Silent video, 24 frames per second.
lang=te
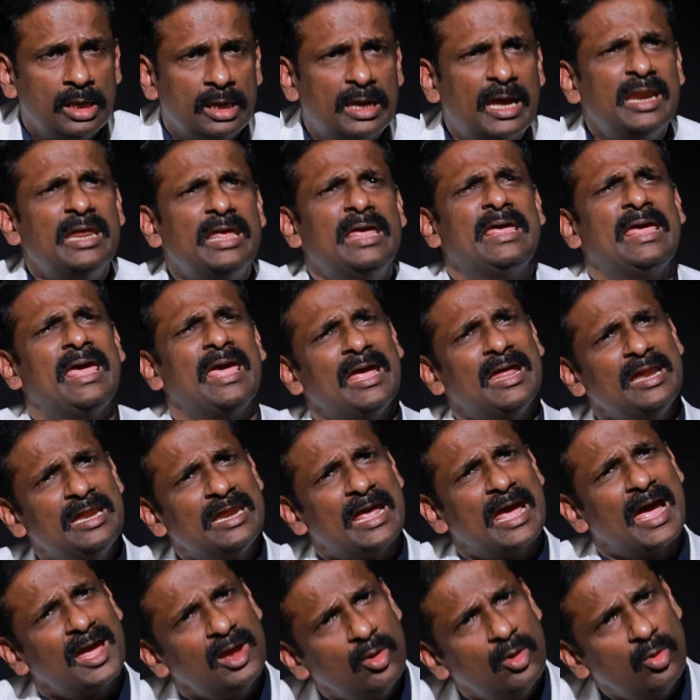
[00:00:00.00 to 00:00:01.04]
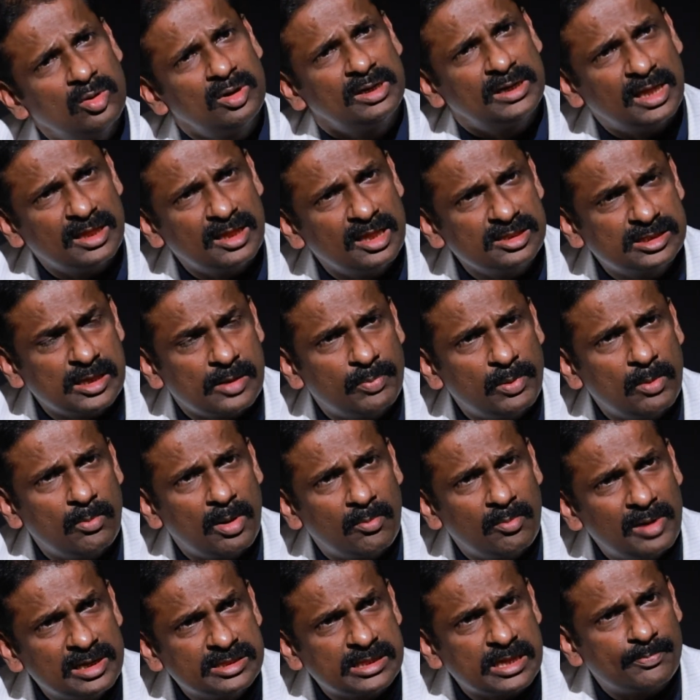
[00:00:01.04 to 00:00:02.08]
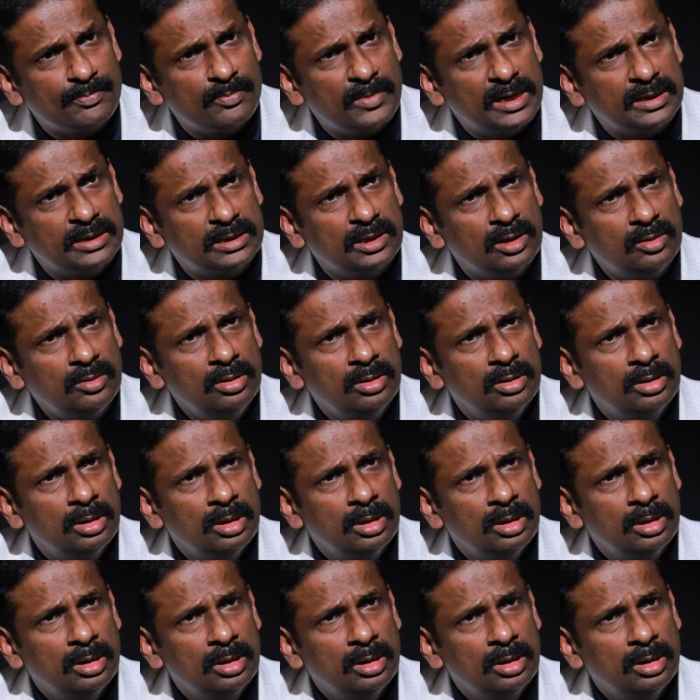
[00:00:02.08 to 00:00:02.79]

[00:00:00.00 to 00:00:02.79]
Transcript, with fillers: కానీ ఏ న్యాయం ఉంటుందని చెప్పి మమ్మల్ని చెప్పమంటున్నావు